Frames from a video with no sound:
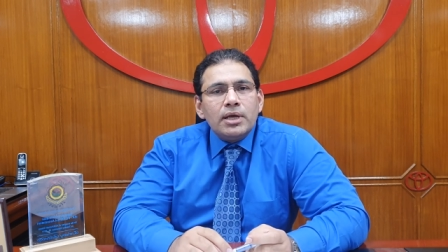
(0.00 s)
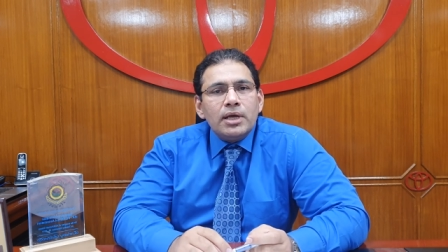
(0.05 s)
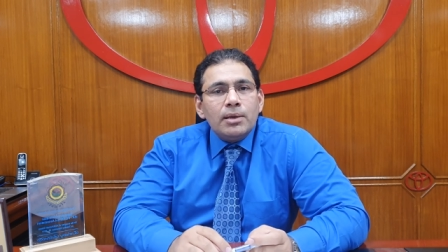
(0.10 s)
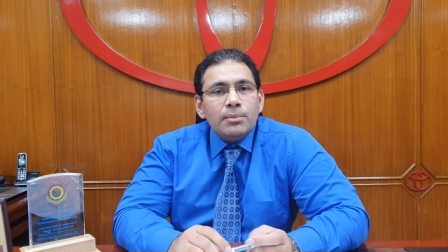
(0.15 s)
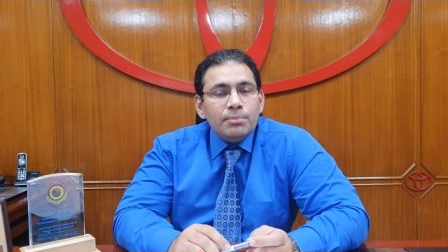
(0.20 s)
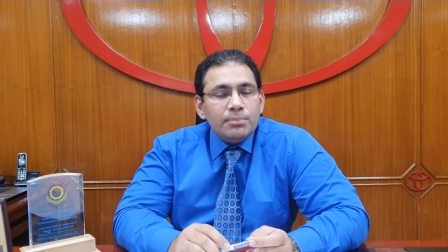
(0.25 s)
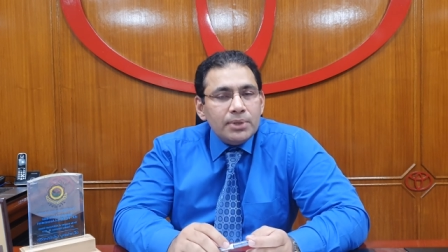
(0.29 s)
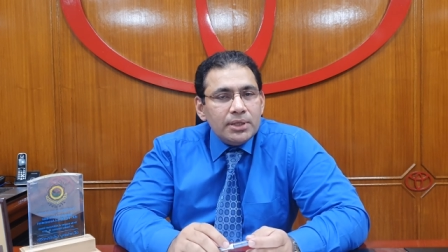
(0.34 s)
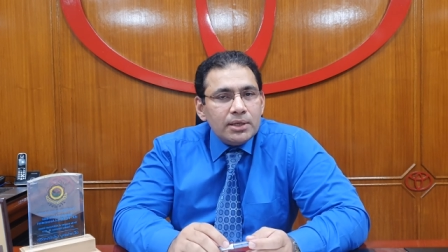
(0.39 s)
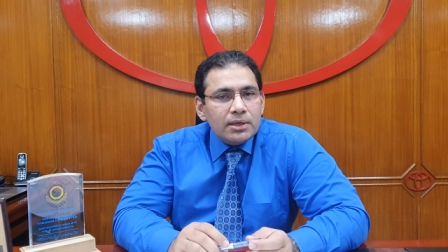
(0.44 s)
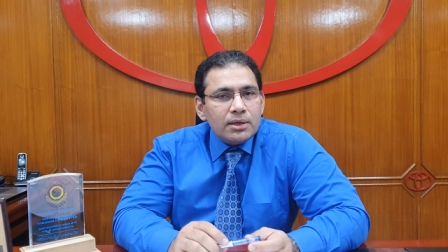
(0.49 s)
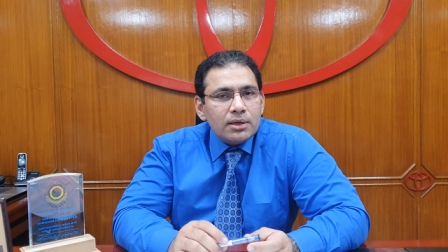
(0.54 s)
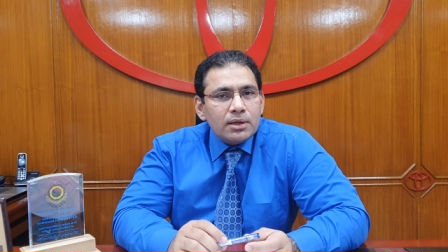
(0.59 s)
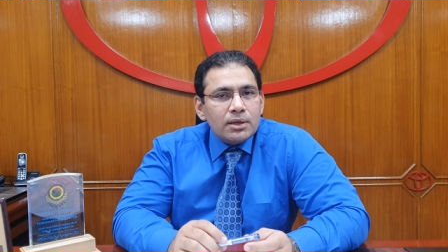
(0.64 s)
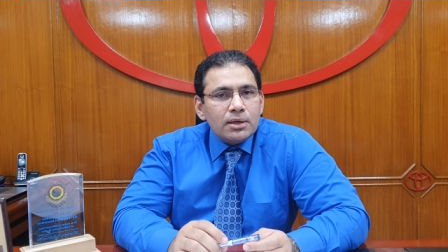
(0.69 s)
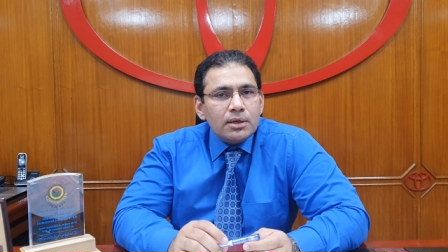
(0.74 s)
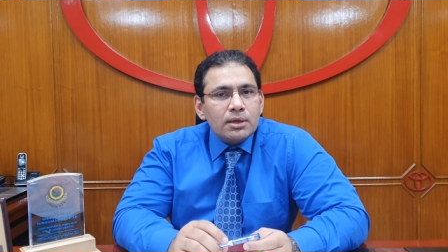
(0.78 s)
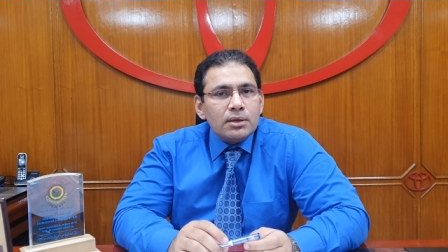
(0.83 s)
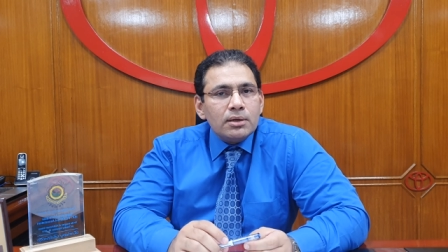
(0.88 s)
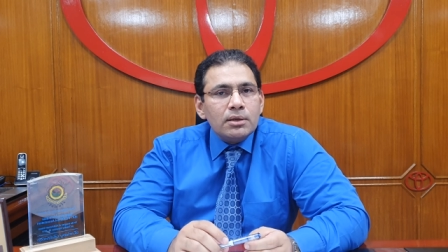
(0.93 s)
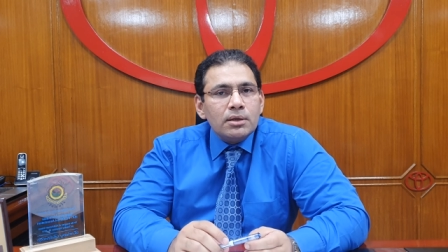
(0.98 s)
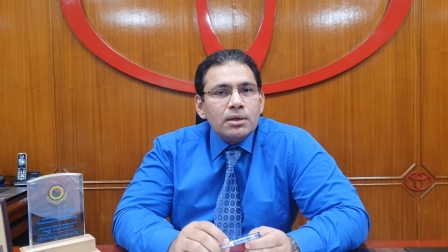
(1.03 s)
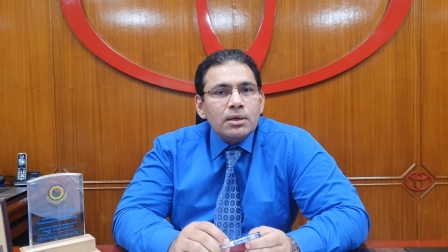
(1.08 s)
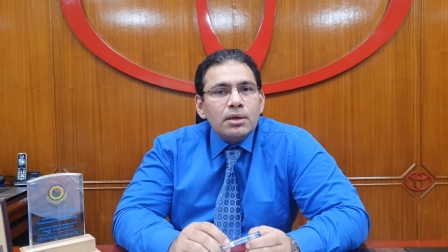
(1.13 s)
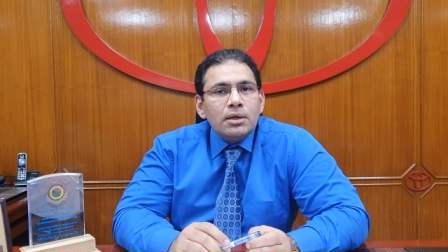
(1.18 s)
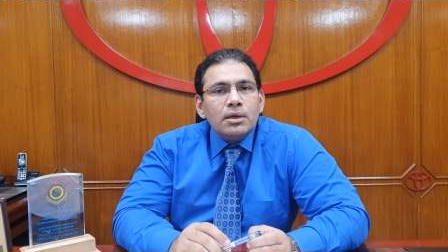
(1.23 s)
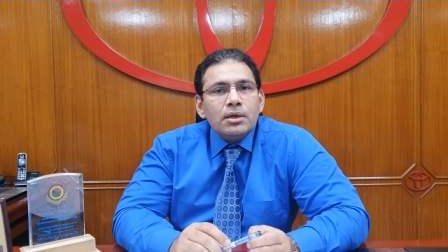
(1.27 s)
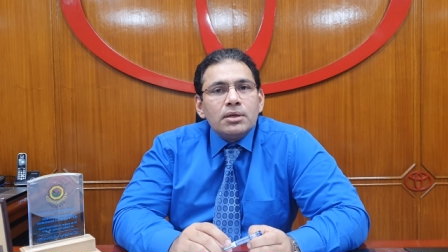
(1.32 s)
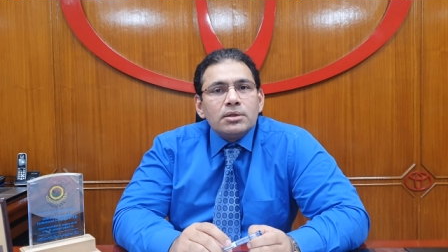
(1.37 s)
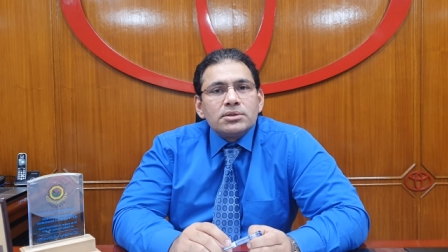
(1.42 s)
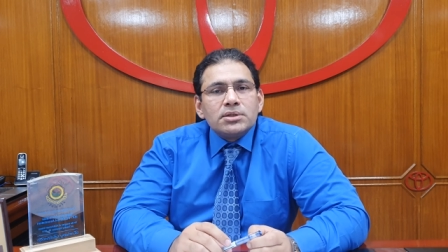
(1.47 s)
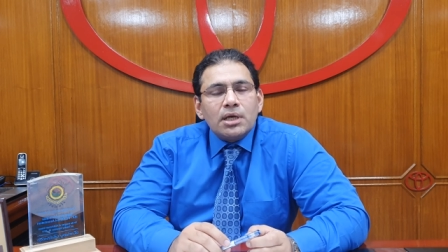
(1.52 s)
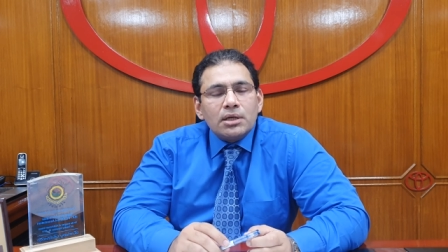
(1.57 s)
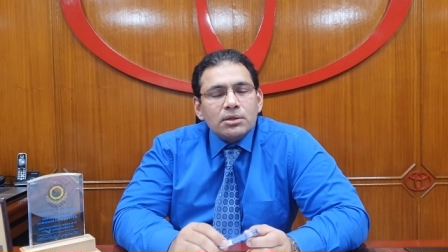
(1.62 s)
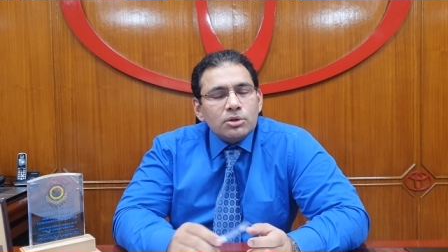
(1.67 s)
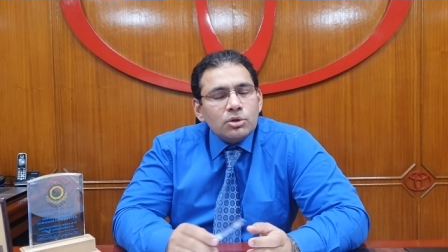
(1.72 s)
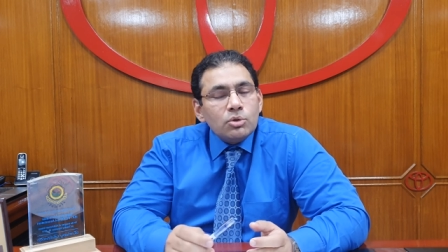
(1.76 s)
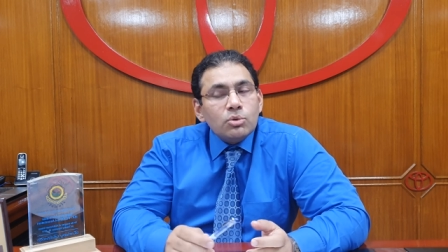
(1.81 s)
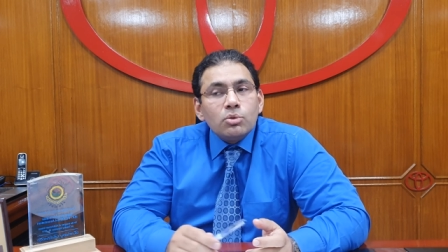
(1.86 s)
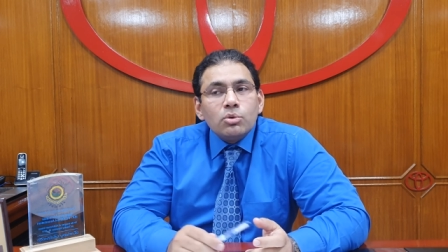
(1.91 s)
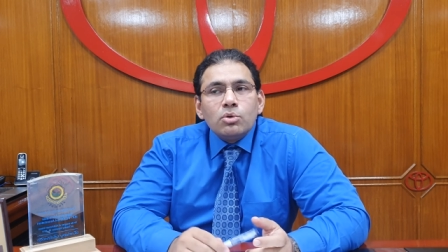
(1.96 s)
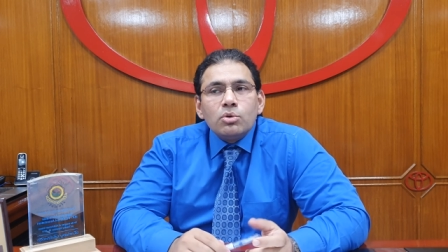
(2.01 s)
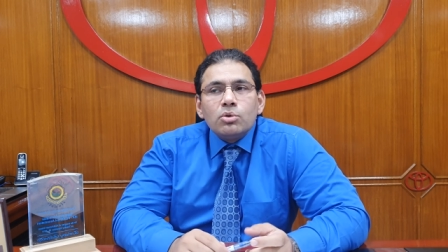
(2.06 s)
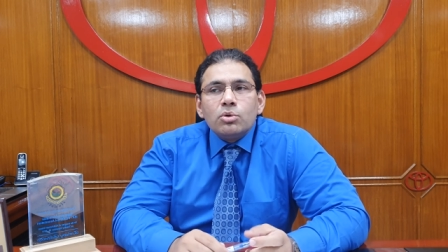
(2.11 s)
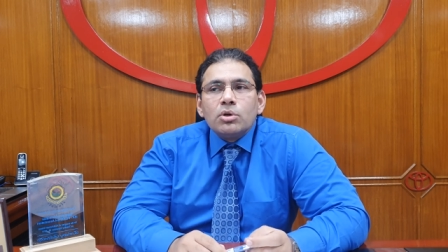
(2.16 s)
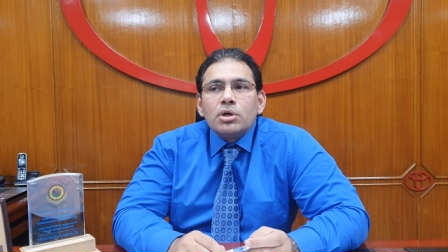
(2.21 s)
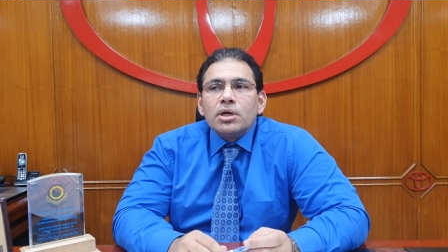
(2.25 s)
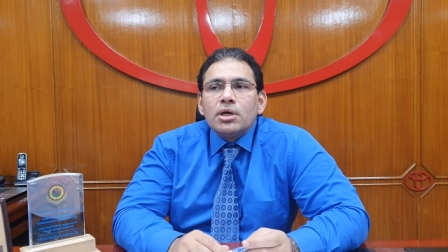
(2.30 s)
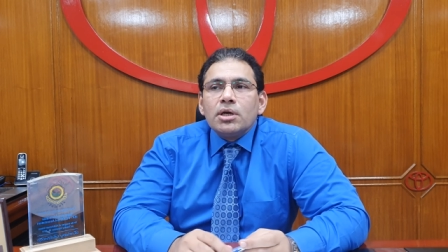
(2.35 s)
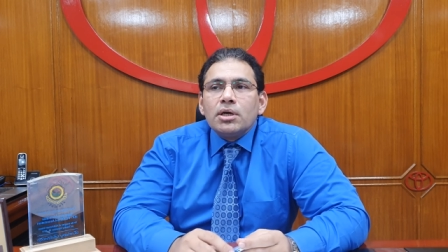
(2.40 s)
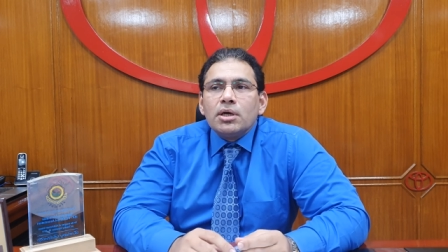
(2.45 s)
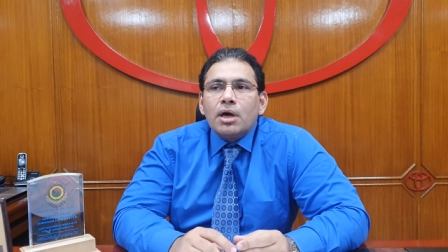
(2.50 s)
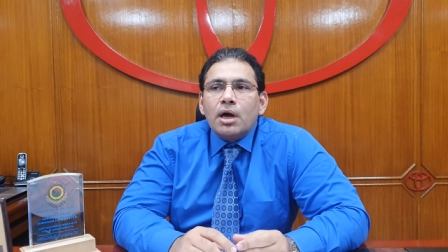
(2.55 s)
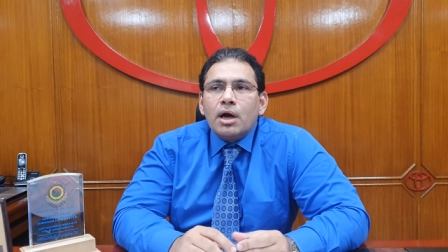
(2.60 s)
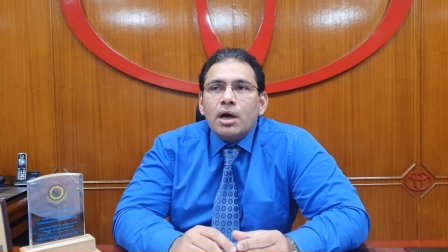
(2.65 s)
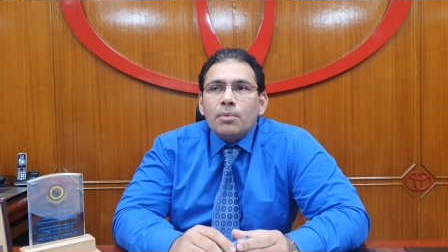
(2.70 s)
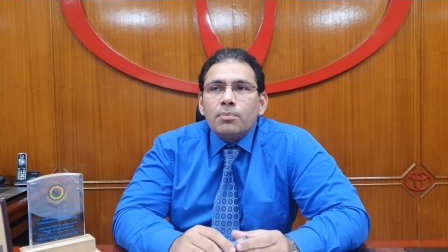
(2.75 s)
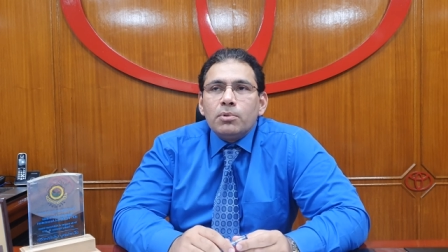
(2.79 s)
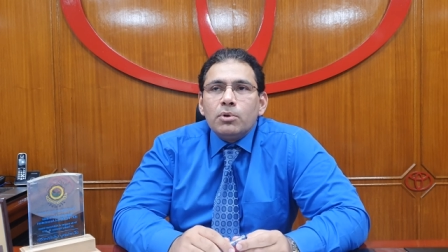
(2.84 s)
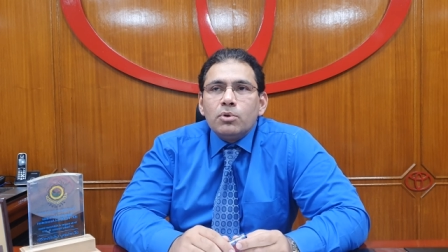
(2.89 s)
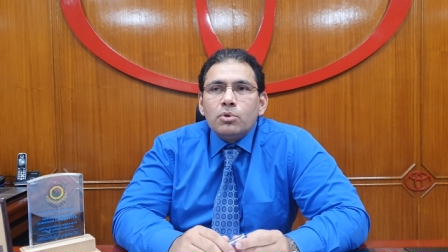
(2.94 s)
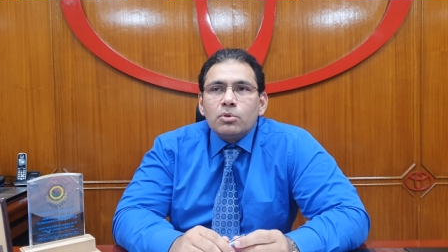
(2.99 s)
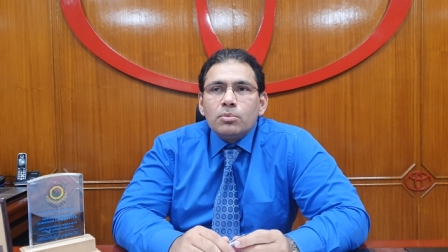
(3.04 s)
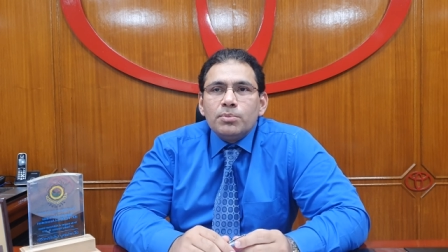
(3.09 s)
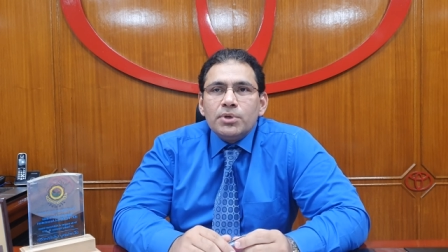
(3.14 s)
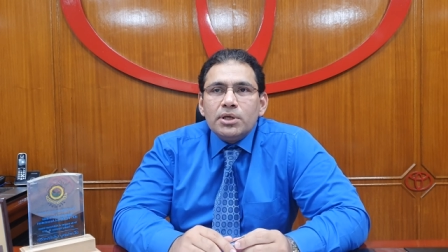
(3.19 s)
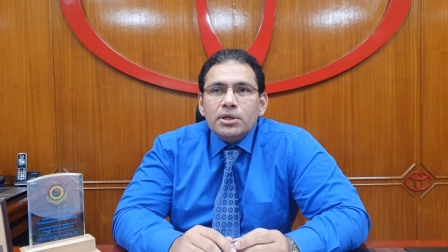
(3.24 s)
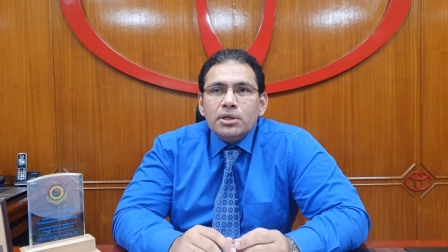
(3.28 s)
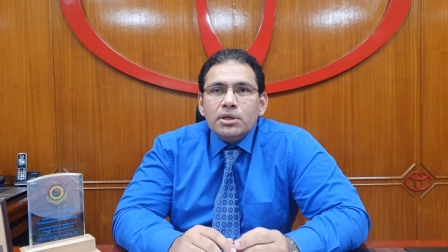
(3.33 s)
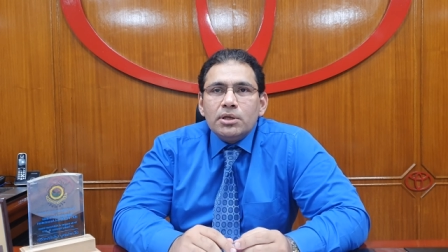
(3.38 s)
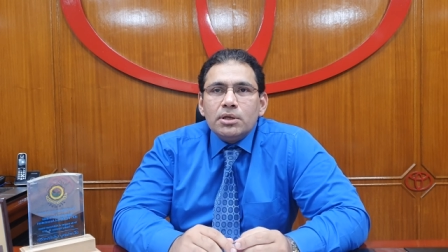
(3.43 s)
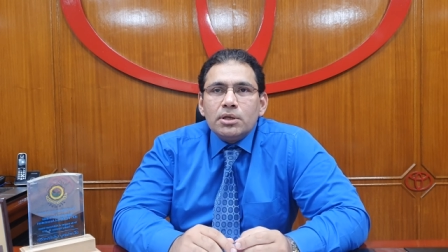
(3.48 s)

एम के साथियों को कि आप लोग भी